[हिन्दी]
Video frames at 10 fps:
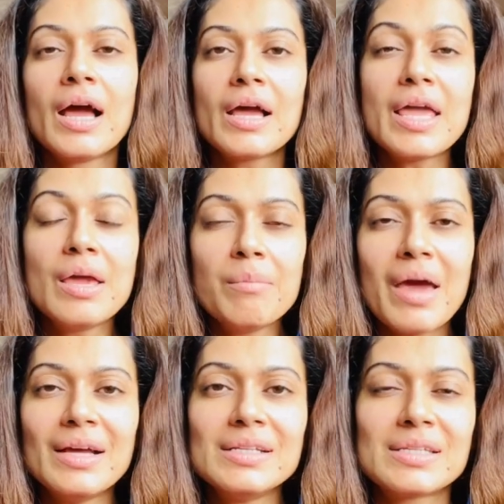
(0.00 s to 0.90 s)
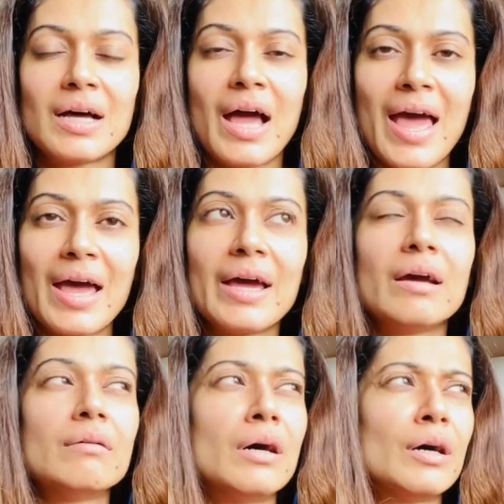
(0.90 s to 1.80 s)
ईमेल्स हैं
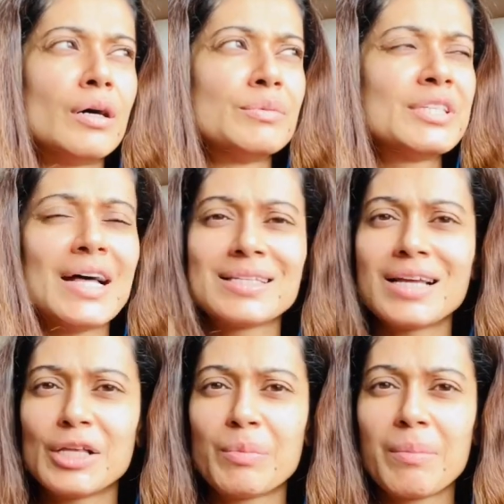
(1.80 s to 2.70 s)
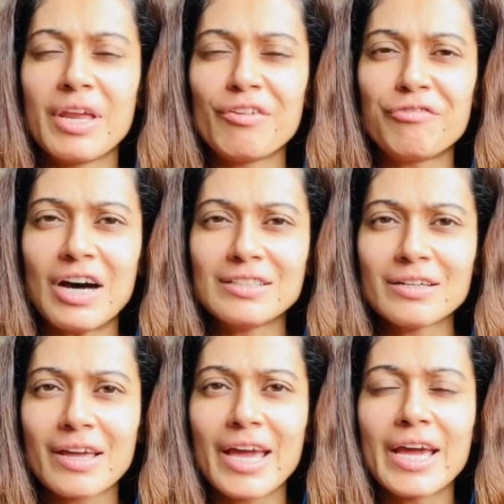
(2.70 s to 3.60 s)
साथ साथ में मेरे
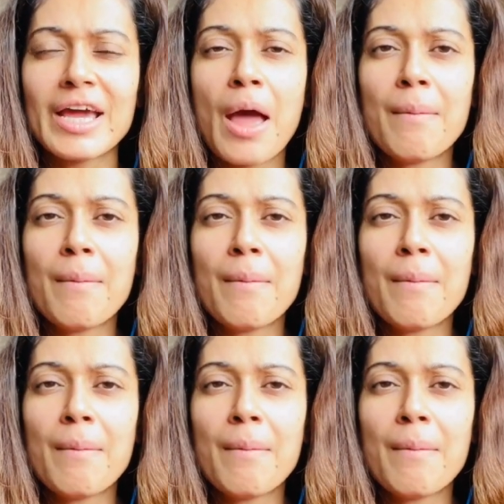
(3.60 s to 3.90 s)
फादर के